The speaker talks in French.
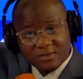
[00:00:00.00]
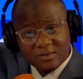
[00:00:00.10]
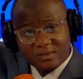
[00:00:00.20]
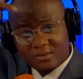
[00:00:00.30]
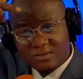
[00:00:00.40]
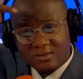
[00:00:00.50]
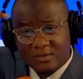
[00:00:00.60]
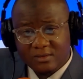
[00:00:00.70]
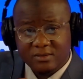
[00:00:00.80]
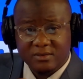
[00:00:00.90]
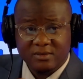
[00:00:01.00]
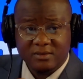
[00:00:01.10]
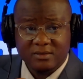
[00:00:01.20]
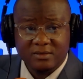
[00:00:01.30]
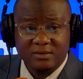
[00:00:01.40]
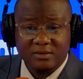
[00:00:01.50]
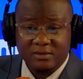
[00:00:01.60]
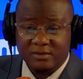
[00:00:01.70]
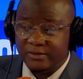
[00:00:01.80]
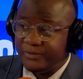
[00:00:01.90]
qui s'est tenue à Kindia tout récemment.
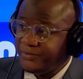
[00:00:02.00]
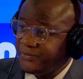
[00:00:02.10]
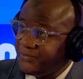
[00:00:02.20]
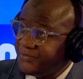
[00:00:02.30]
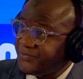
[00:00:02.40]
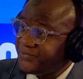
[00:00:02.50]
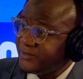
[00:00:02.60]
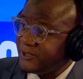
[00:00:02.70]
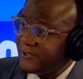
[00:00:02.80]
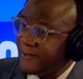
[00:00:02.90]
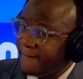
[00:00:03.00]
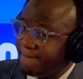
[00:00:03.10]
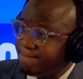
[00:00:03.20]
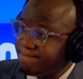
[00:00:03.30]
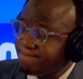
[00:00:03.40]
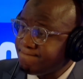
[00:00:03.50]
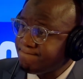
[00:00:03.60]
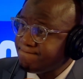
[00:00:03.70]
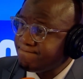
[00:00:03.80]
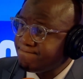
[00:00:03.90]
Et
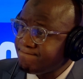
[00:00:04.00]
effectivement,